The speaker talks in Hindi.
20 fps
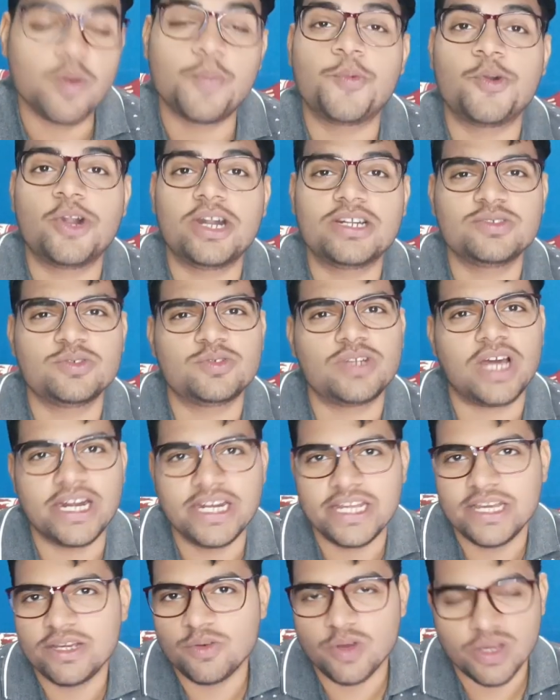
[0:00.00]
प्रोडक्ट्स उठाने
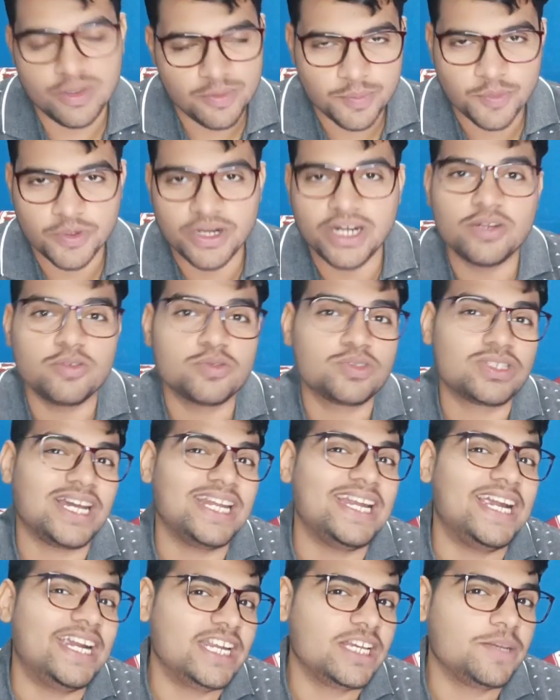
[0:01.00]
हैं कोई भी प्रोडक्ट उसका
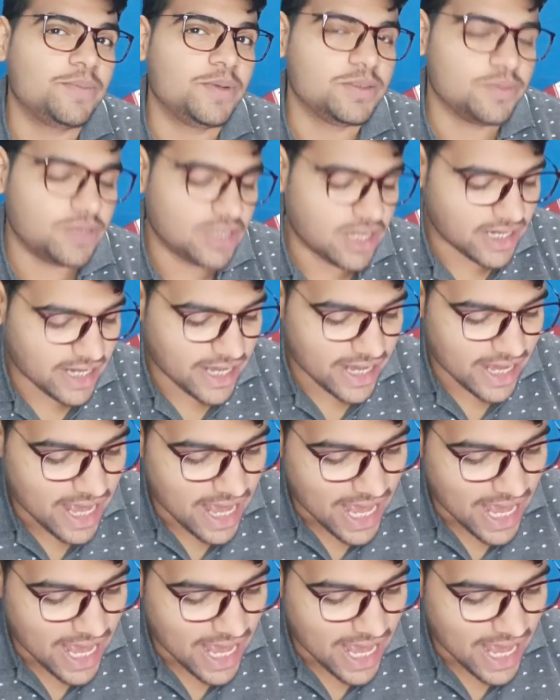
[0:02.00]
लैंडिंग पेज बनाना है